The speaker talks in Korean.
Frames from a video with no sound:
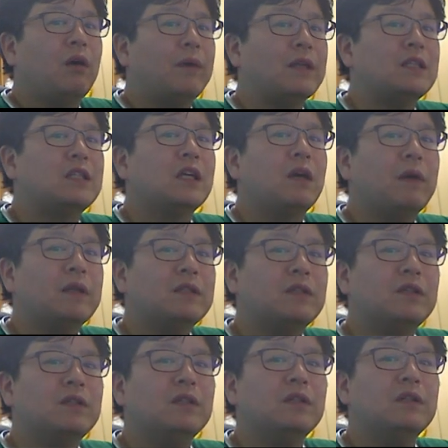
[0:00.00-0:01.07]
마취가
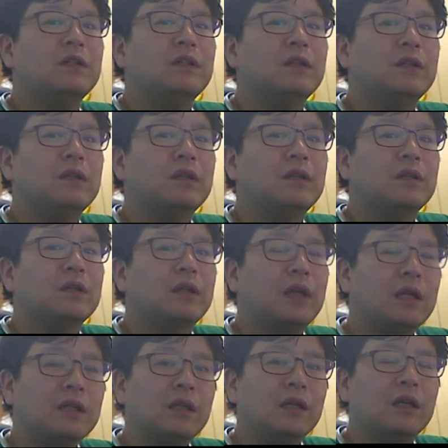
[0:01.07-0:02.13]
완전히
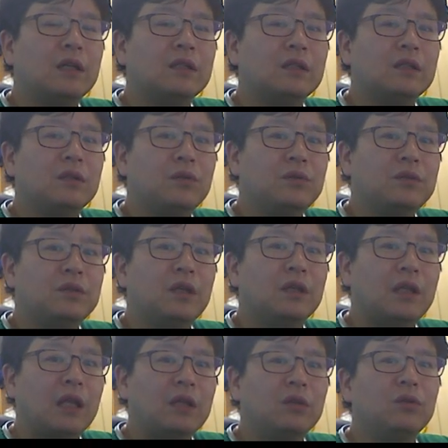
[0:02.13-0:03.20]
깰 때까지는 혼자
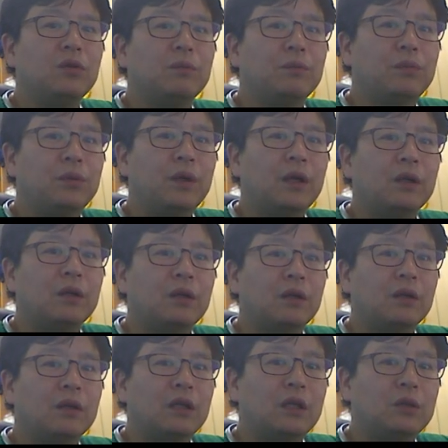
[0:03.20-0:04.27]
단독 보행,
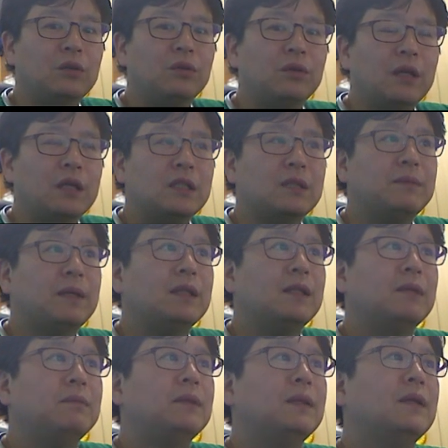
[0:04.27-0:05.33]
이동을 하시면 안
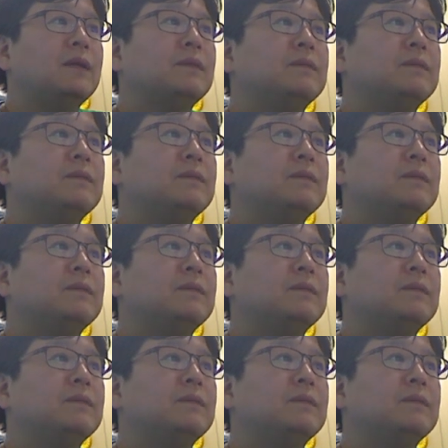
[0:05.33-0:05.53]
됩니다.